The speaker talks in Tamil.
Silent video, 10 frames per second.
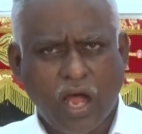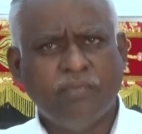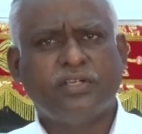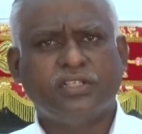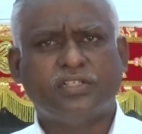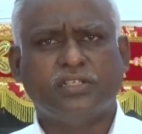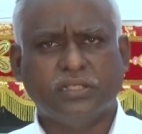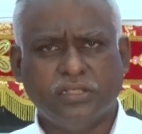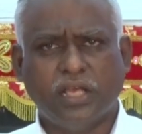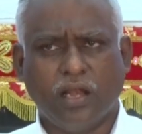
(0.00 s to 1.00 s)
அவருக்கு
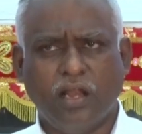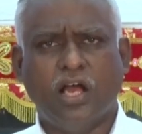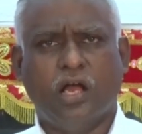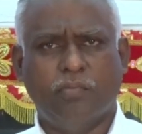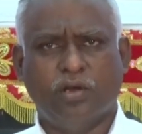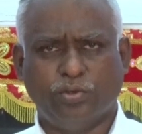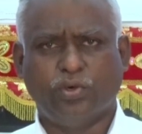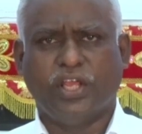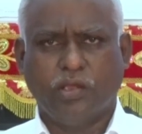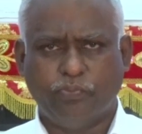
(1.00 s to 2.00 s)
எல்லாம்
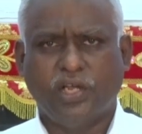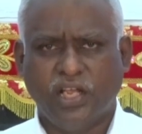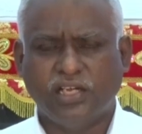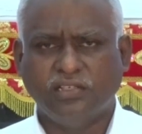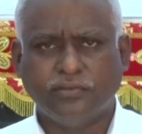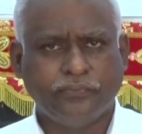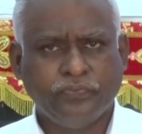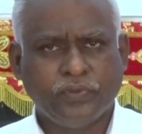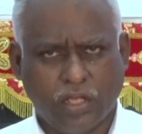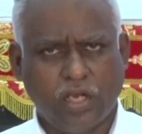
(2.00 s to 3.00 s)
அவருடைய பிள்ளைகள்
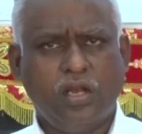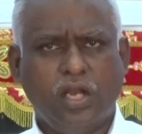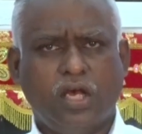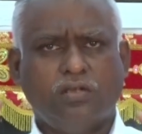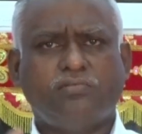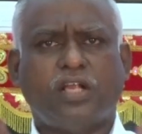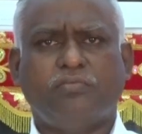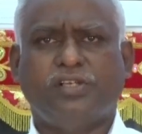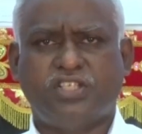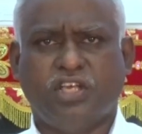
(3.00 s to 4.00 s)
எல்லாரும்
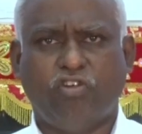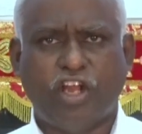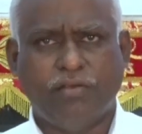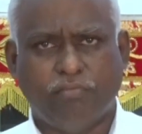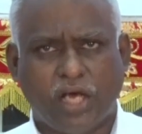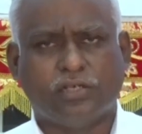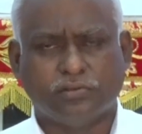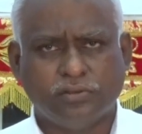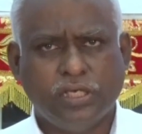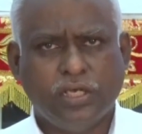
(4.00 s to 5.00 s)
நன்மை செய்கிறவளாய்
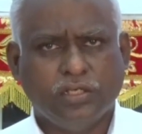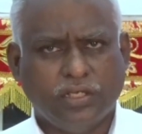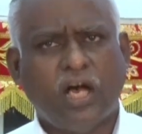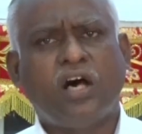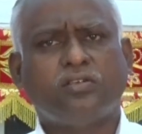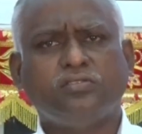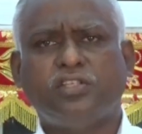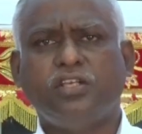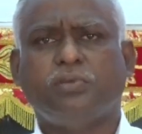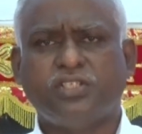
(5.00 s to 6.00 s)
மாறணும் யாரும்
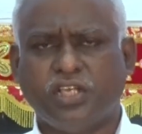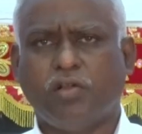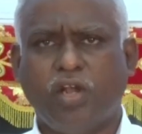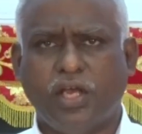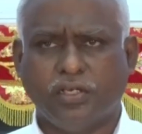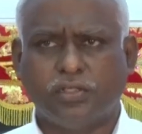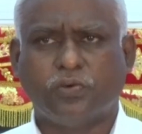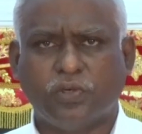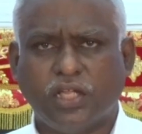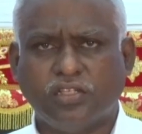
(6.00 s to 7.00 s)
தீமை செய்கிறவளாக
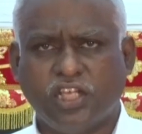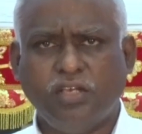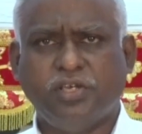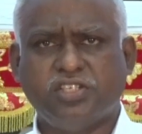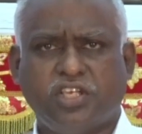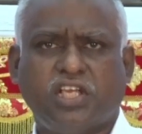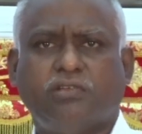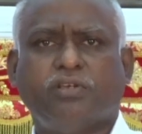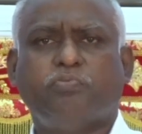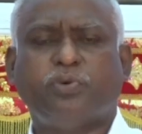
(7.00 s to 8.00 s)
இருக்கக்கூடாது தீமை
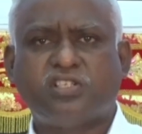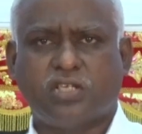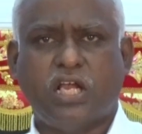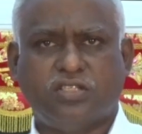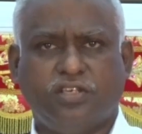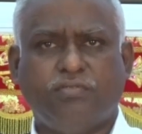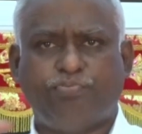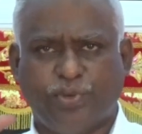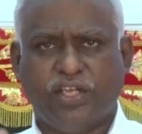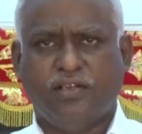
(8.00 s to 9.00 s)
செய்கிறவன் பிசாசின்
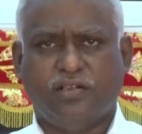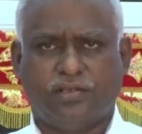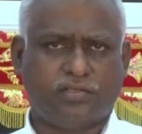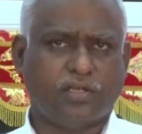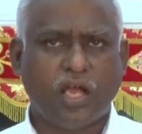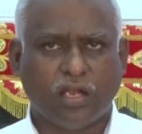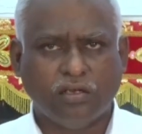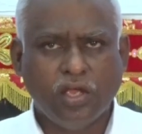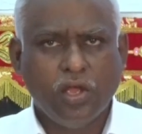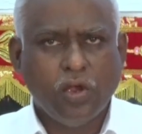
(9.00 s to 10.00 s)
பிடியில் இருக்கிறான்
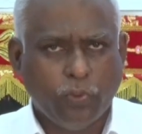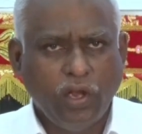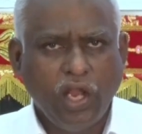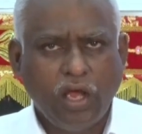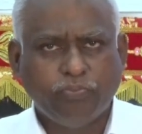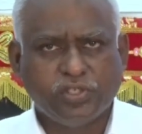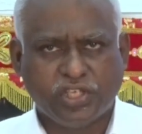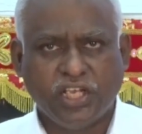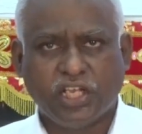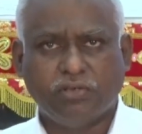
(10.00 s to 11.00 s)
பொல்லாப்பு
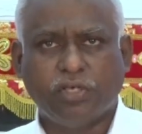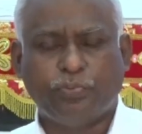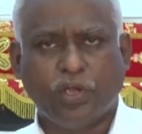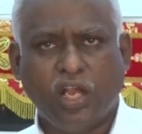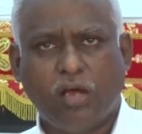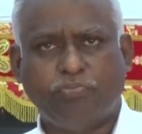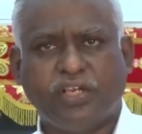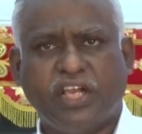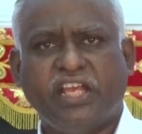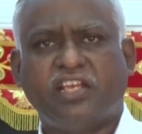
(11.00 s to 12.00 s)
செய்கிறவன் பொல்லாப்பு
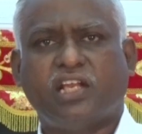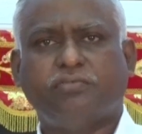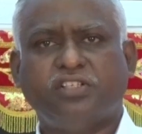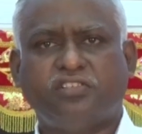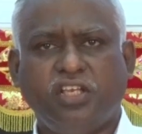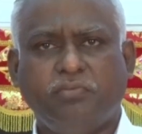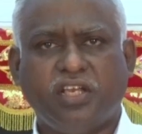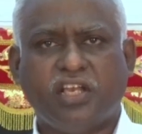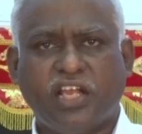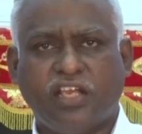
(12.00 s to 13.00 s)
நினைக்கிறவன்
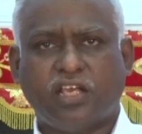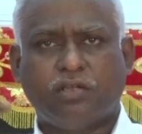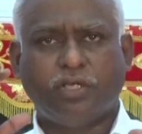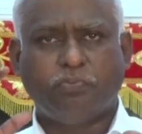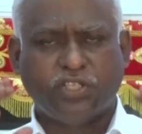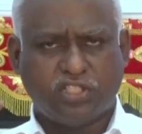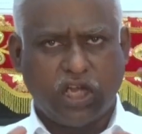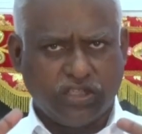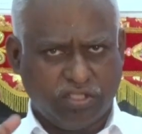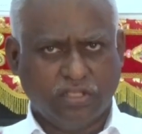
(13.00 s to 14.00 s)
தீமை நினைக்கிறவன்
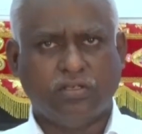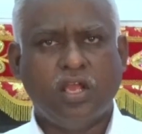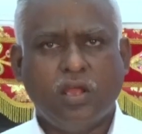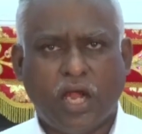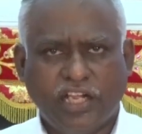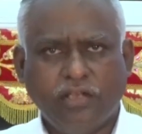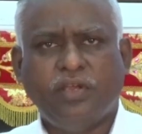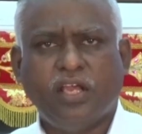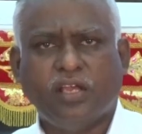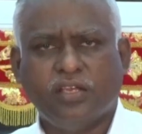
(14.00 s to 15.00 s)
பிசாசின்
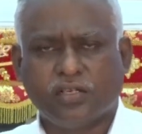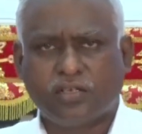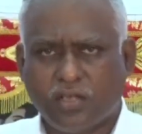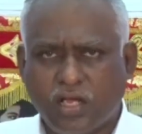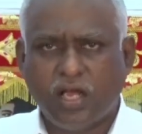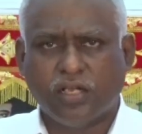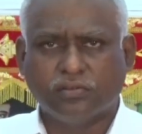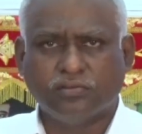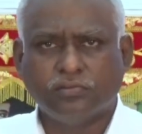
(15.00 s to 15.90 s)
அடிமையாயிருக்கிறான்